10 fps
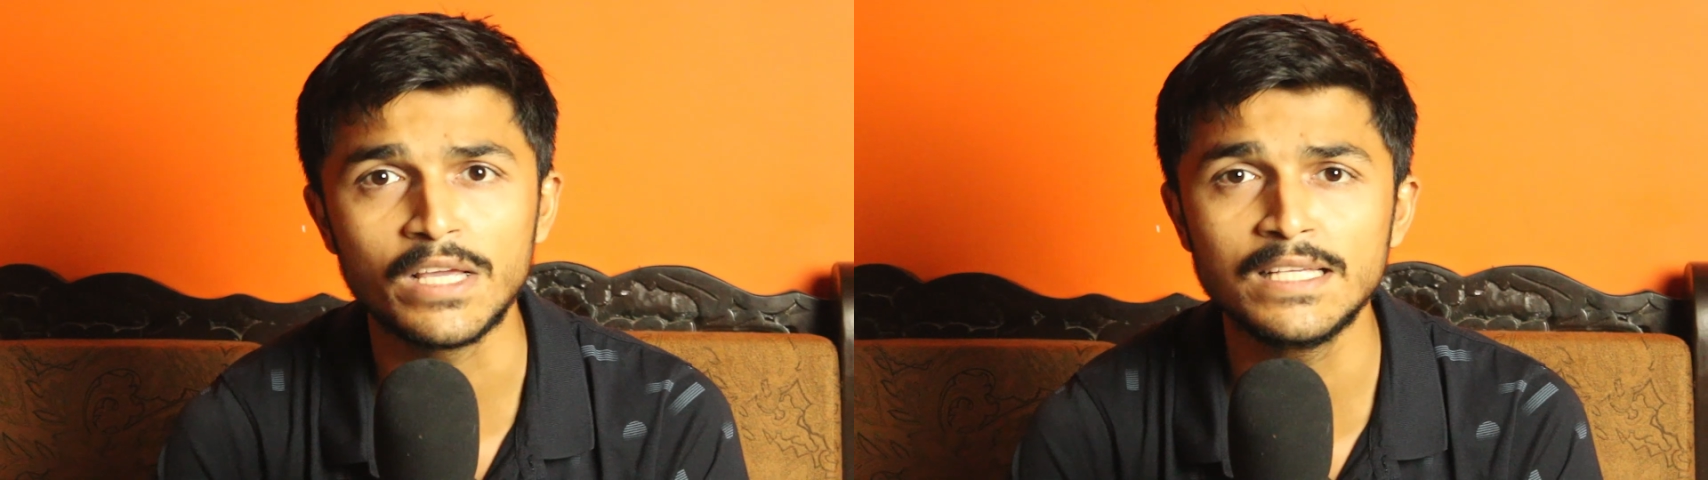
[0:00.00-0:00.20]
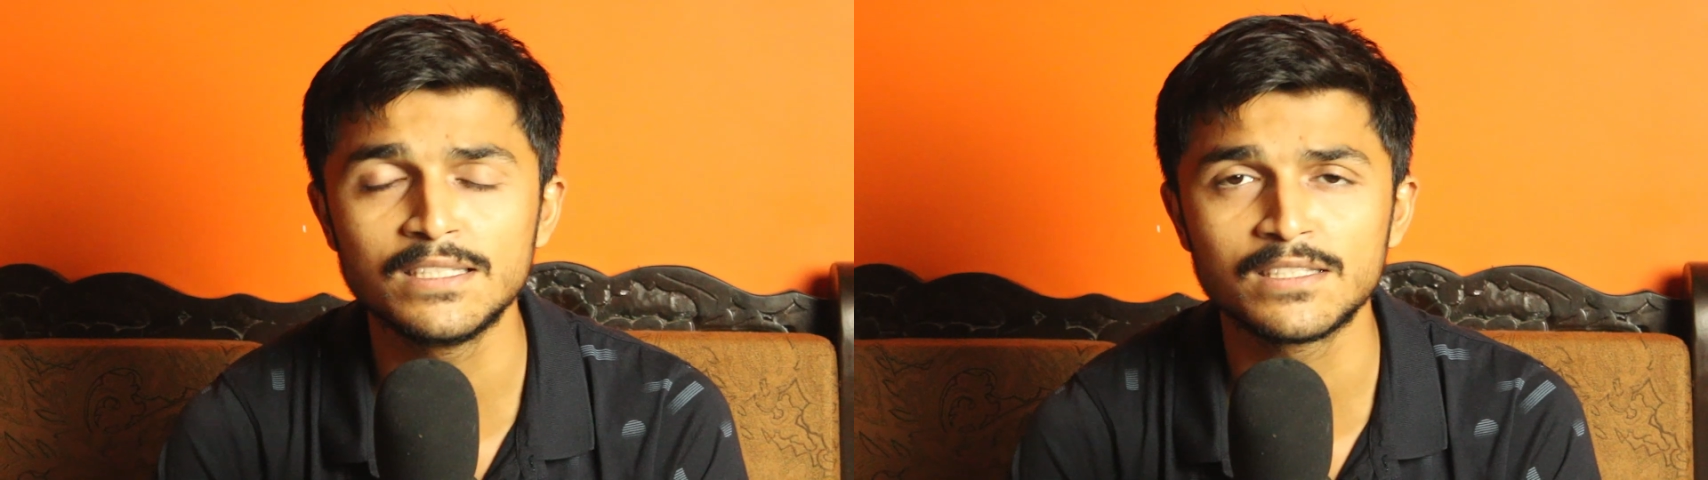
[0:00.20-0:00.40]

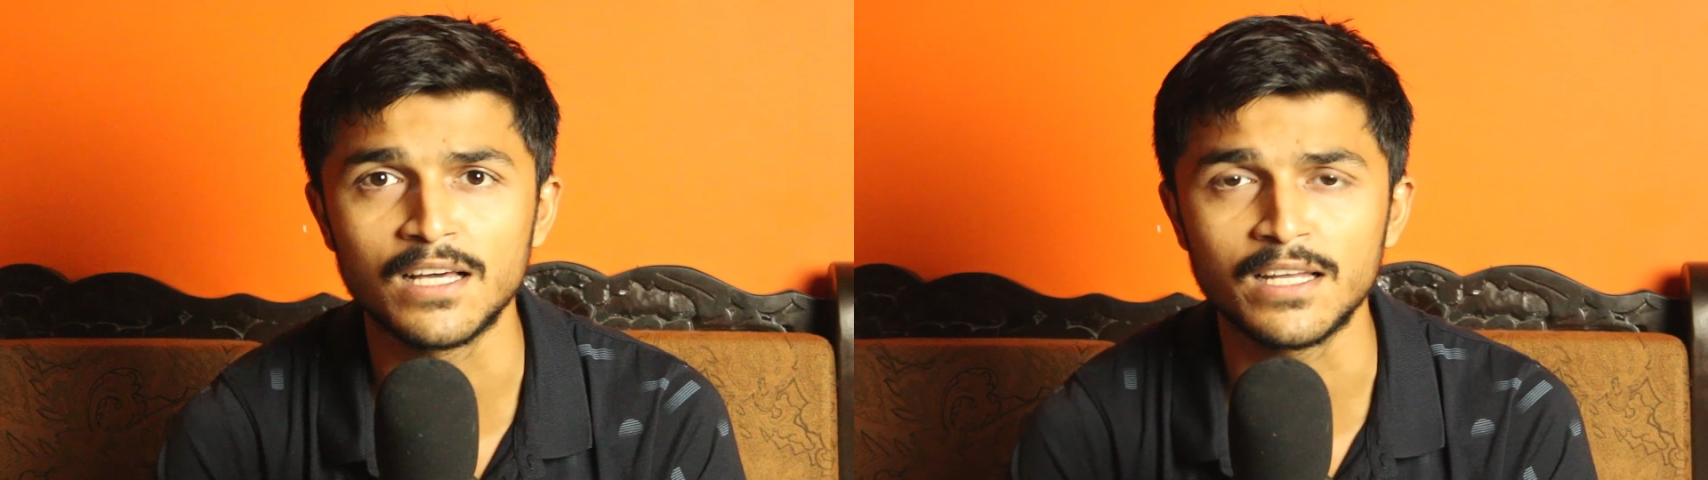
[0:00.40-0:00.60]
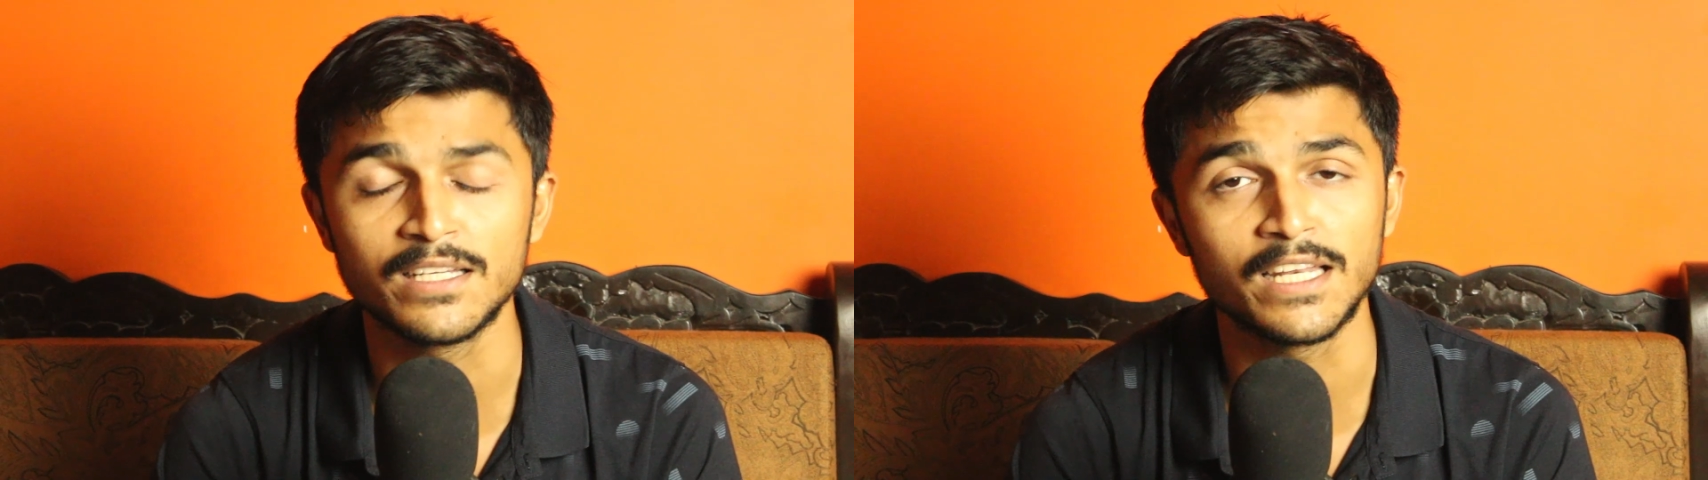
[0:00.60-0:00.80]
वही
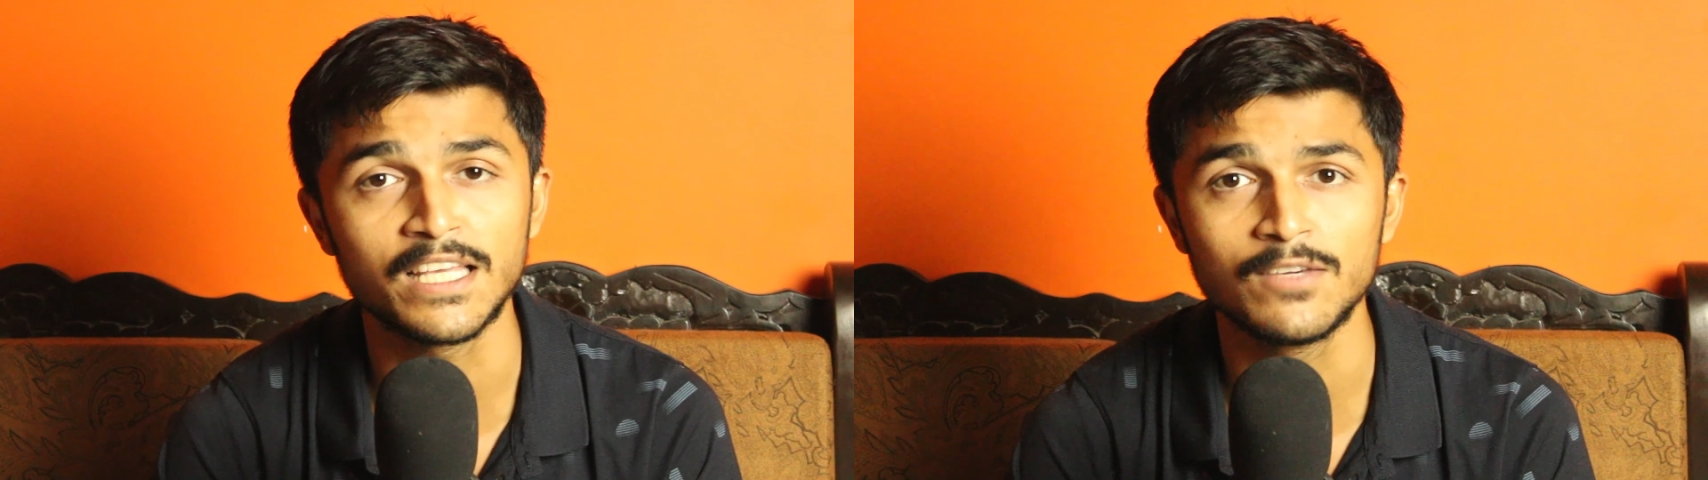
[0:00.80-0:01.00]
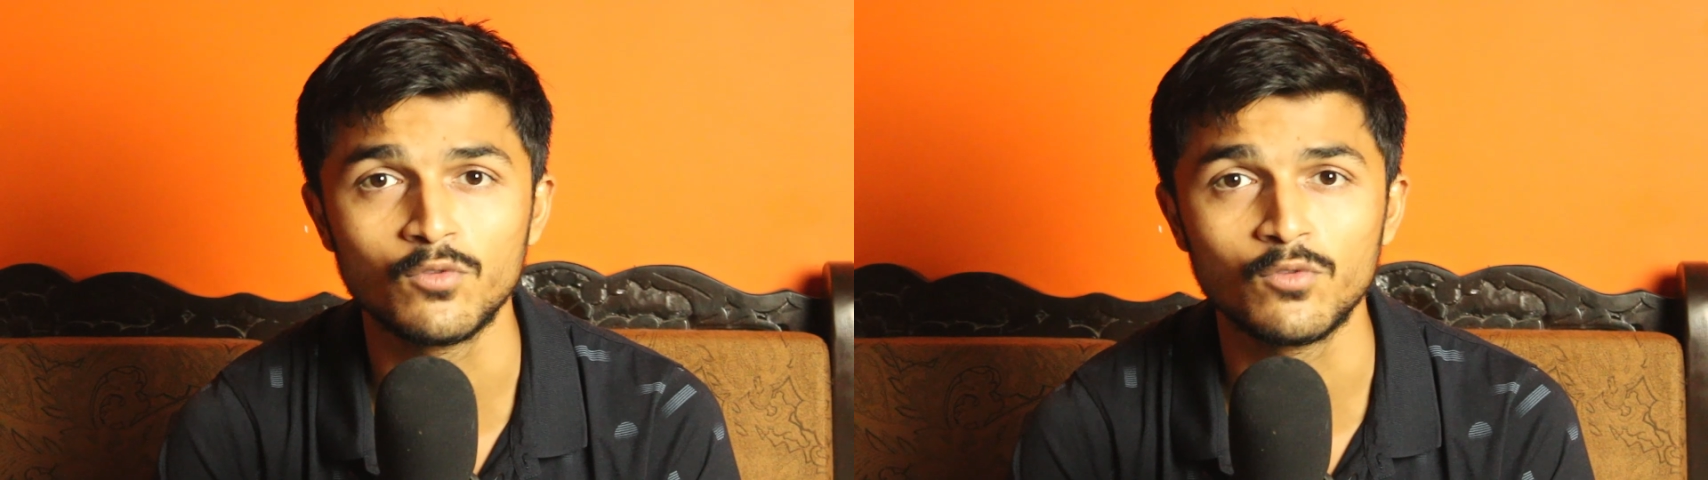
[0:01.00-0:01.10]
इंसान यानी कि